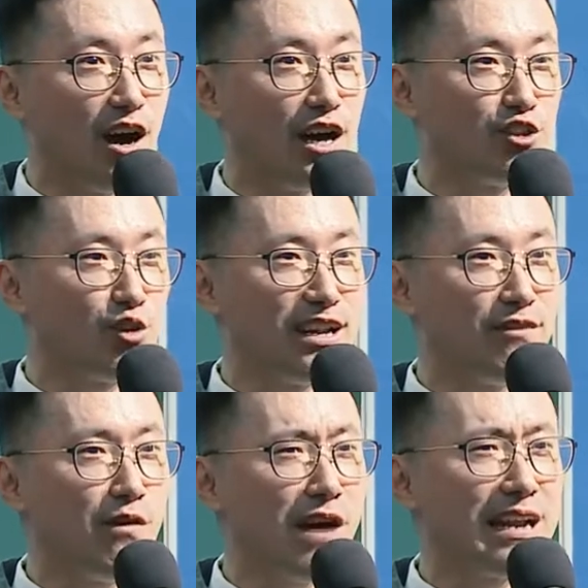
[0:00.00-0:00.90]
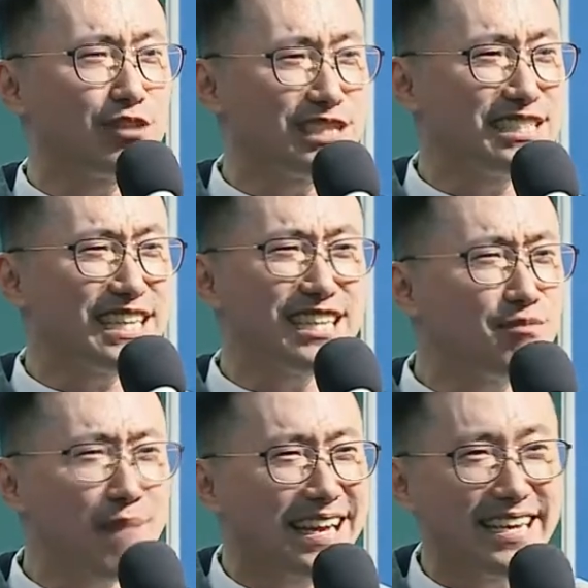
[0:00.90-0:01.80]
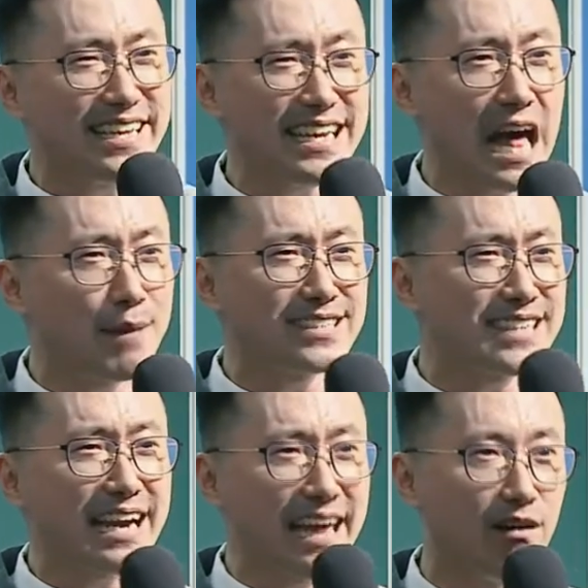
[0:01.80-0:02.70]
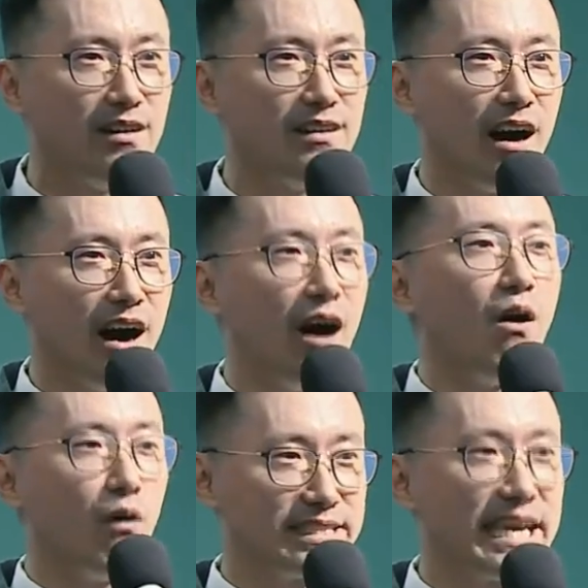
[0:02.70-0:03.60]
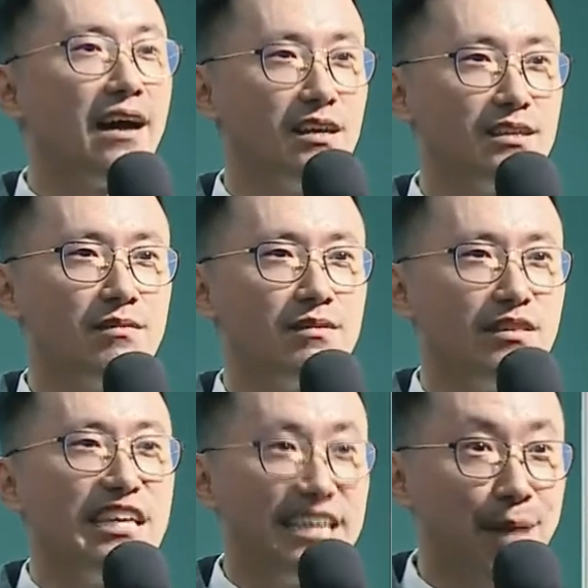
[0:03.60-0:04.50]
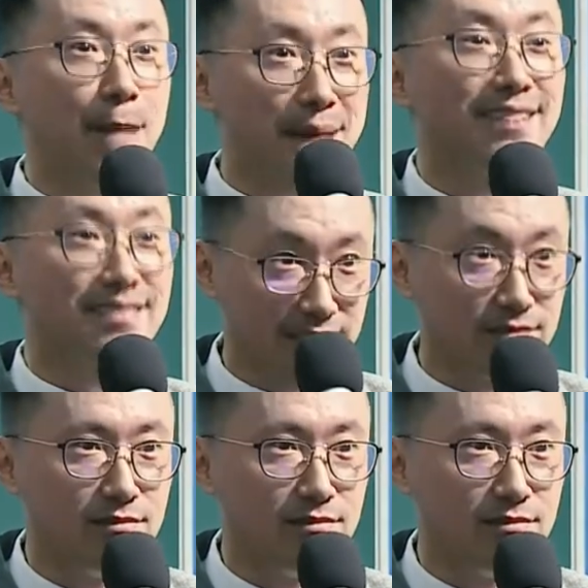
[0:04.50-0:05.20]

很多人问我老师，这个是每个月拿吗？上了哦，我讲你慢慢等。